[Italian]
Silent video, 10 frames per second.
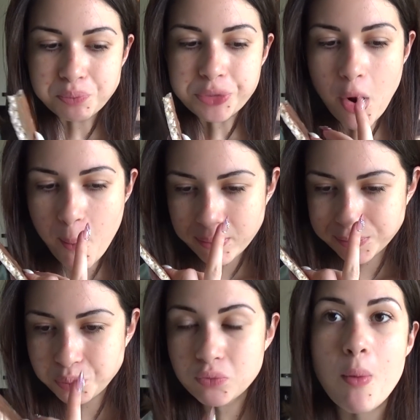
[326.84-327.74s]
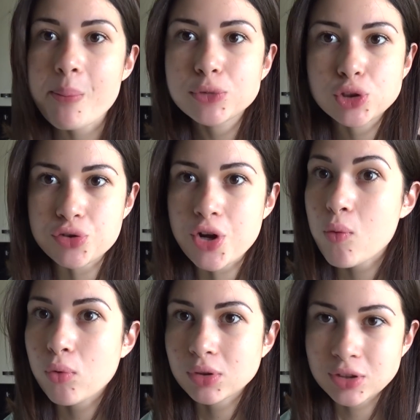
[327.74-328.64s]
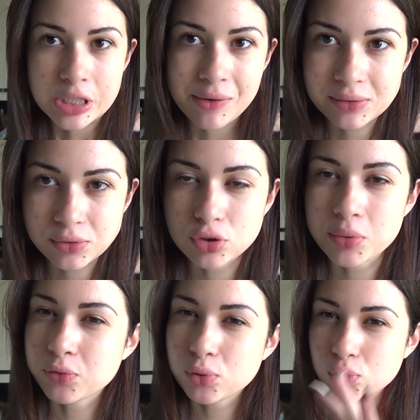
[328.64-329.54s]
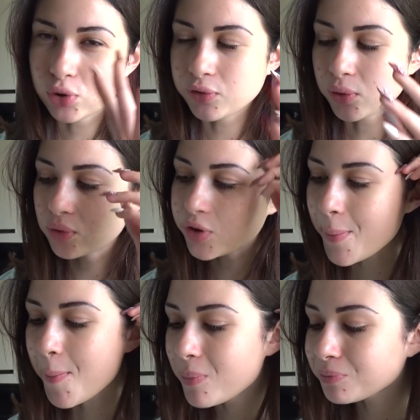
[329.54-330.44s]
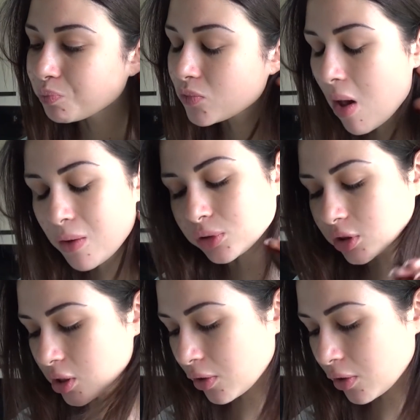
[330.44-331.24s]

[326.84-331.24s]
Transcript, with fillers: però bisogna comunque andare avanti soprattutto di fronte a queste